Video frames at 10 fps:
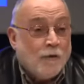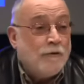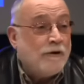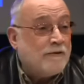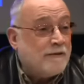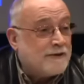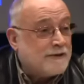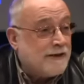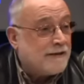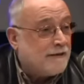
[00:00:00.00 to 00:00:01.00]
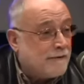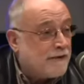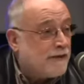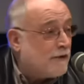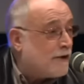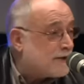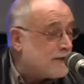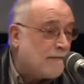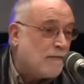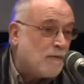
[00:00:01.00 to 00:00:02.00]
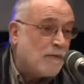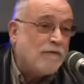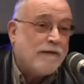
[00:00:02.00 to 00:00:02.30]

una universidad de Barcelona que se llama Pompeu